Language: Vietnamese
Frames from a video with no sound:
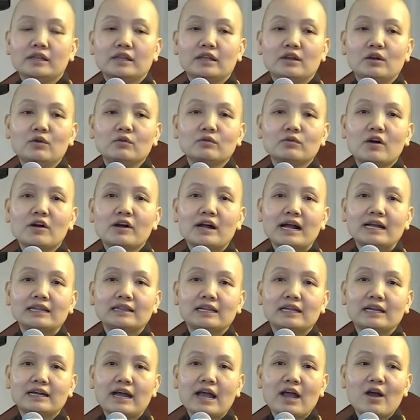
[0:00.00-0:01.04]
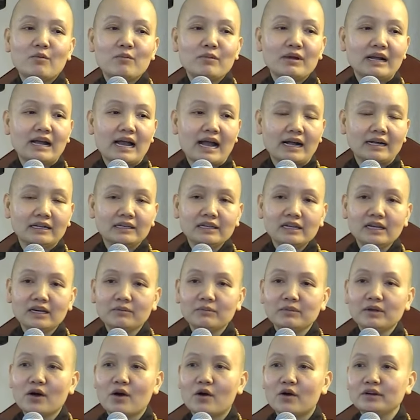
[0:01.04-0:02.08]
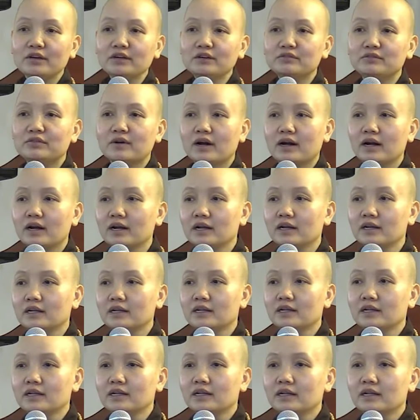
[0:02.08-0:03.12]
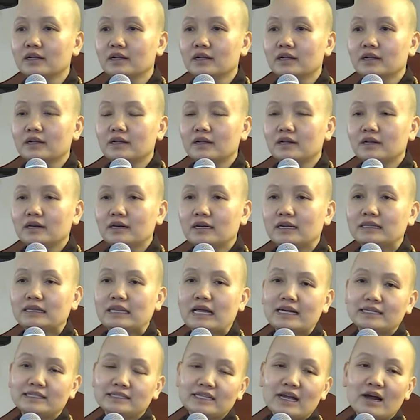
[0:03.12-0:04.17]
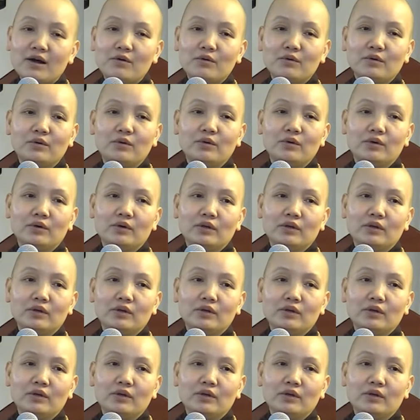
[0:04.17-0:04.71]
Thì lúc đó các tỳ kheo mới ngạc nhiên, mới hỏi Đức Phật á, là tại sao